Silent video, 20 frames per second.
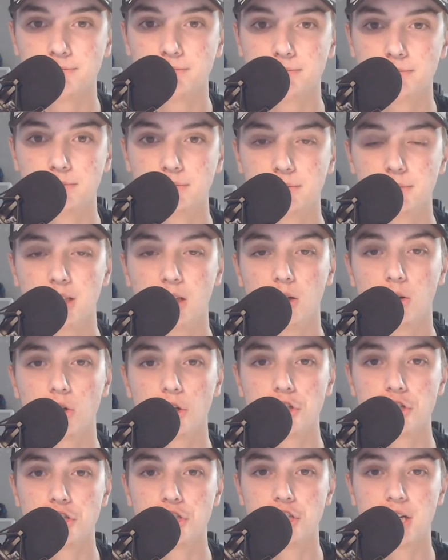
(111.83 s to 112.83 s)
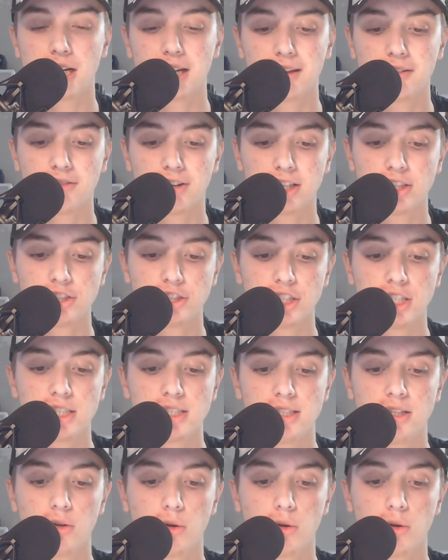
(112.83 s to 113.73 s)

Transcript: mm, delle origini anche francesi,